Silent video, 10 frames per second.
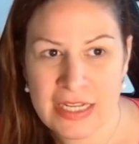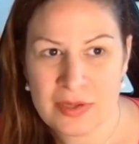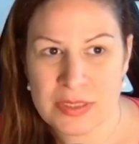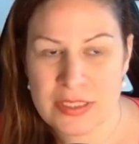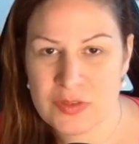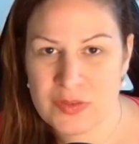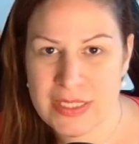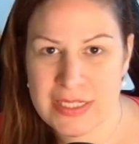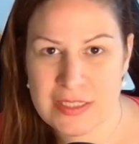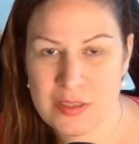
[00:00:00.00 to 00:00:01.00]

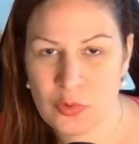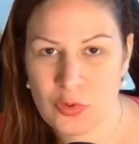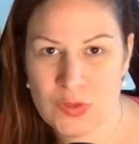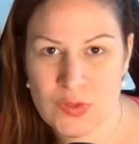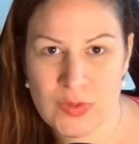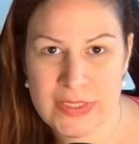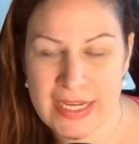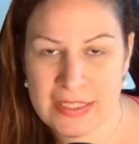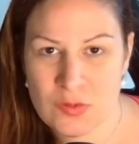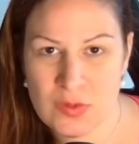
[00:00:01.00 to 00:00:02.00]
Beziehungsweise, dass die Produktion
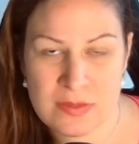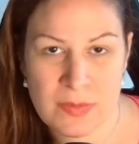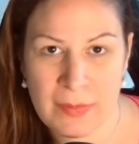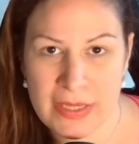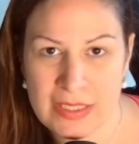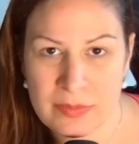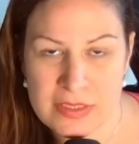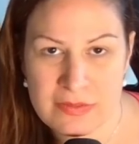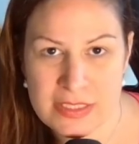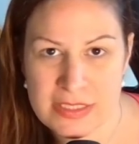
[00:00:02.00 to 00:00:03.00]
sagt, so jetzt mach mal hier ein
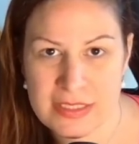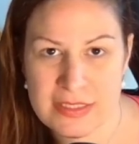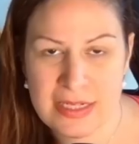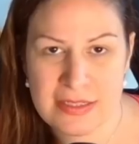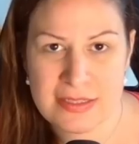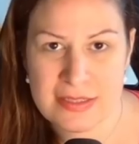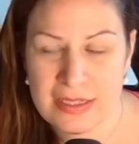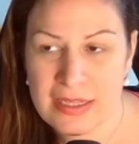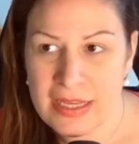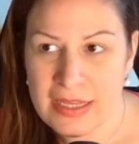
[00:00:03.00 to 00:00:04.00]
bisschen was Interessantes, ne?
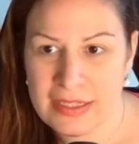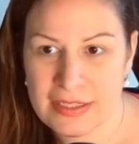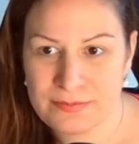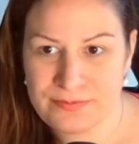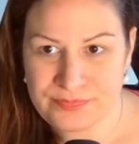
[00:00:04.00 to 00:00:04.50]
Ähm,